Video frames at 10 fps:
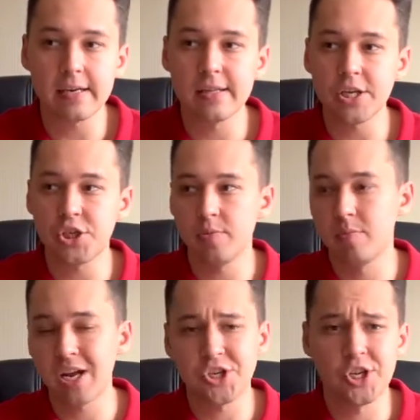иначе
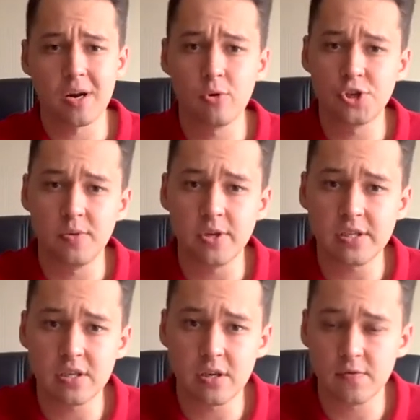мрачное рабочее
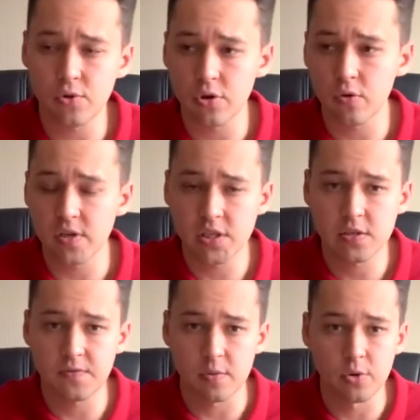место в итоге у вас
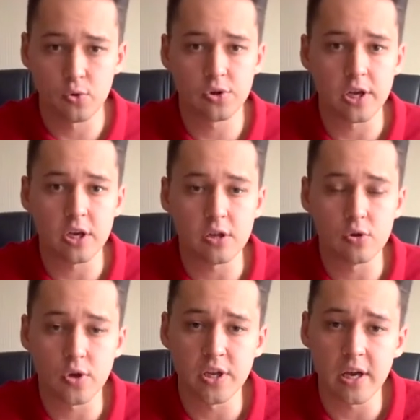сформирует какие-то
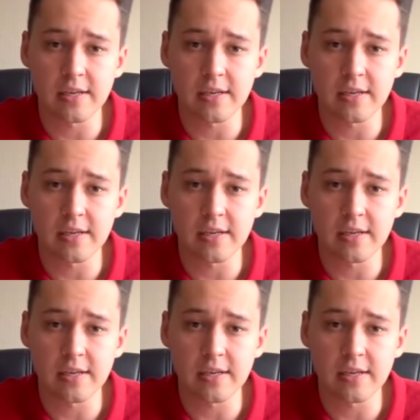дурные